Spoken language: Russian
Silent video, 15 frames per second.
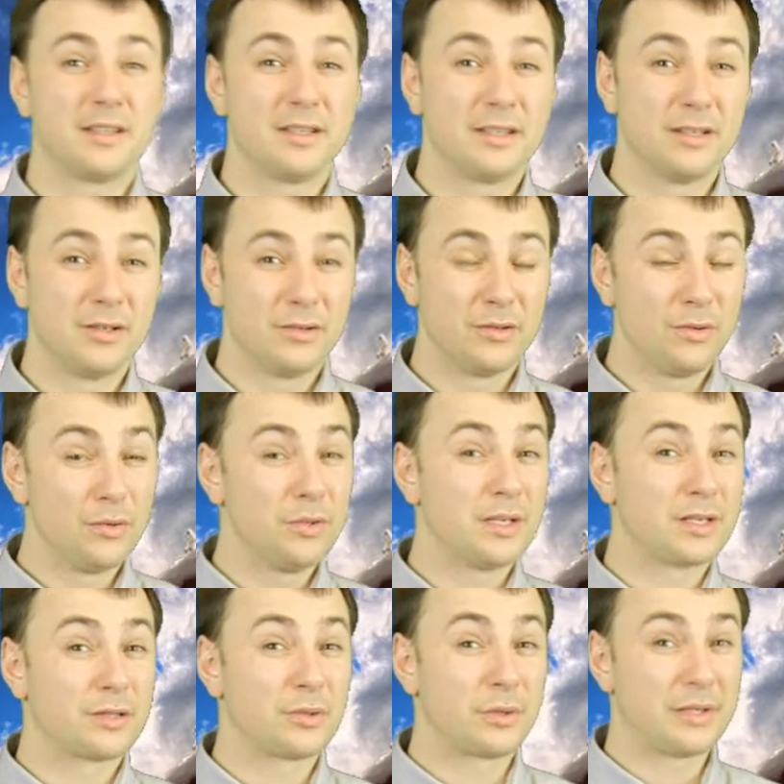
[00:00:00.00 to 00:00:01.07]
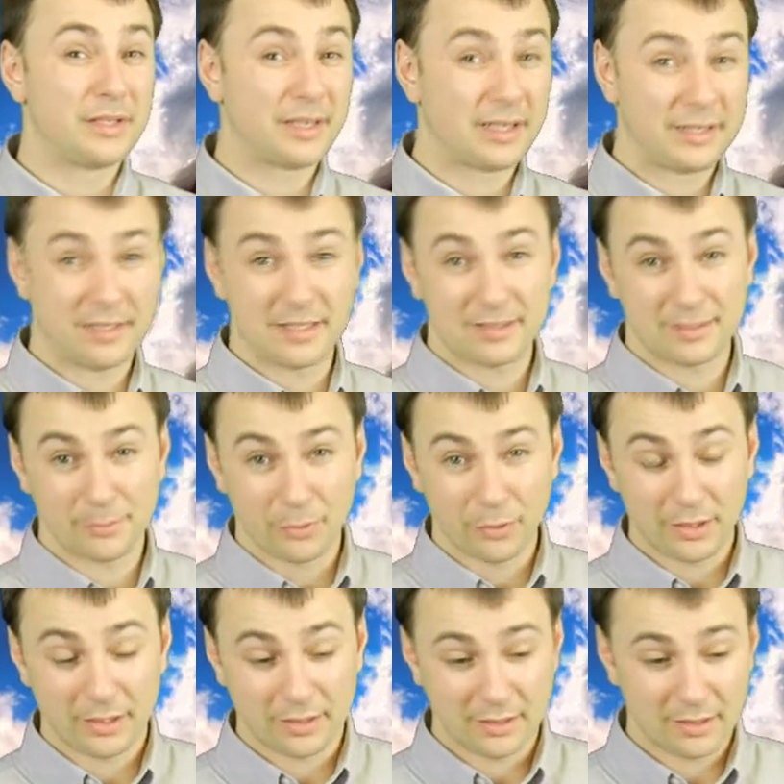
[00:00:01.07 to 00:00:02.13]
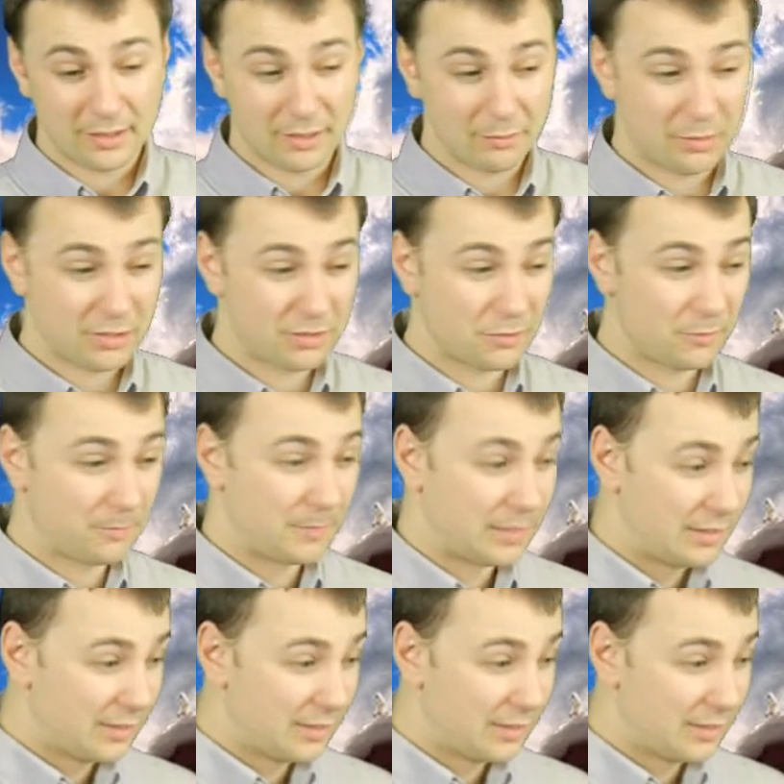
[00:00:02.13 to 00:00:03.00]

люди, которые не хотят спорить, они обычно,